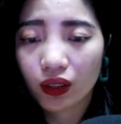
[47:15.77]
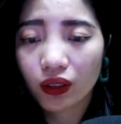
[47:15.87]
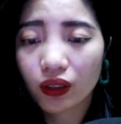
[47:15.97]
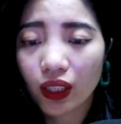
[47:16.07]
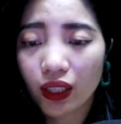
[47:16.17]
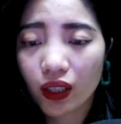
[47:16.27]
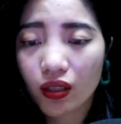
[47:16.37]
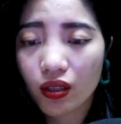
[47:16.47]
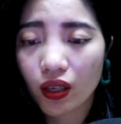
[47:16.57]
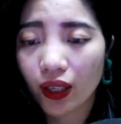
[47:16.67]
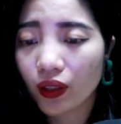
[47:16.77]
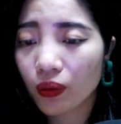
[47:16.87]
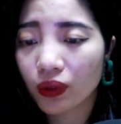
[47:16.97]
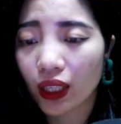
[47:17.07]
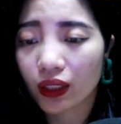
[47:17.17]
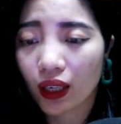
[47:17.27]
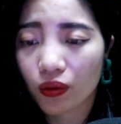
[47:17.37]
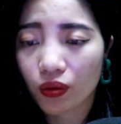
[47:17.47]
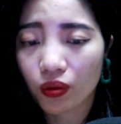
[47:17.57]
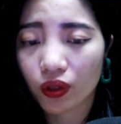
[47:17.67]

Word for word: Từ nãy đến giờ anh không tài nào ngủ